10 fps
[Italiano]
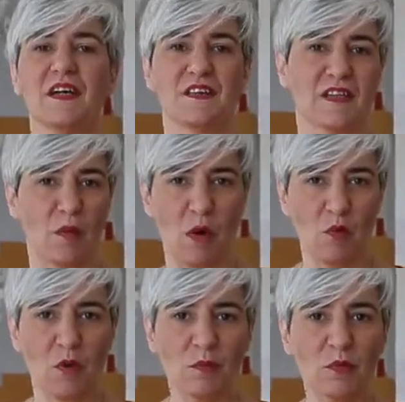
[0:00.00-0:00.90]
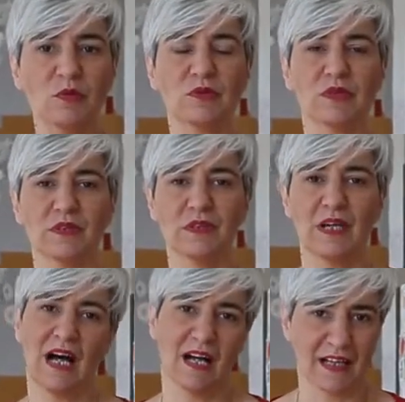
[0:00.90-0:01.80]
siamo a buon
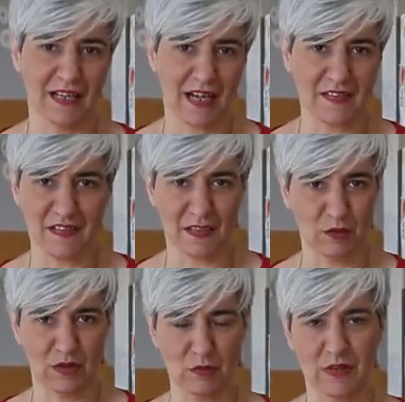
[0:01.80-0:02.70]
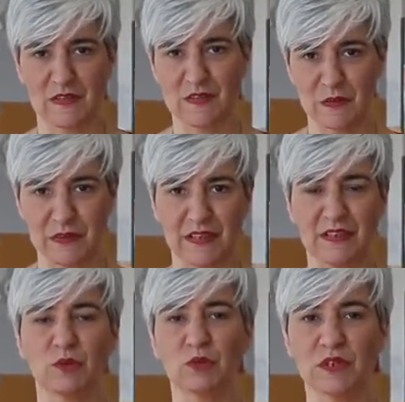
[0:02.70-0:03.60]
punto anche grazie alla collaborazione
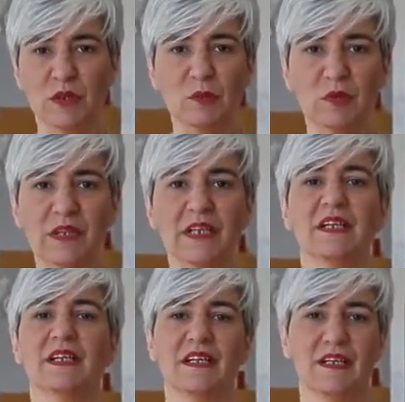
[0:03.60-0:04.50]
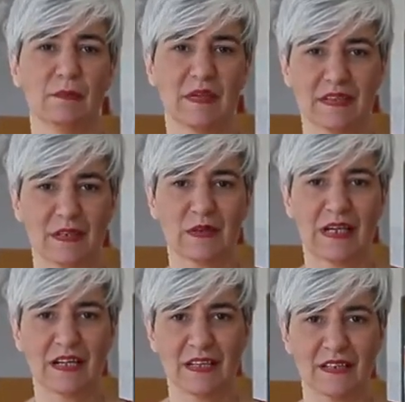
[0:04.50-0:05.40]
di tutti i comuni, in
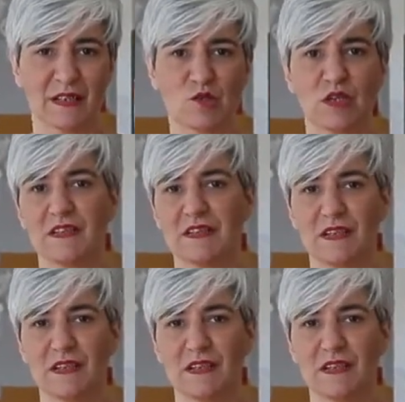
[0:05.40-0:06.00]
particolare di recente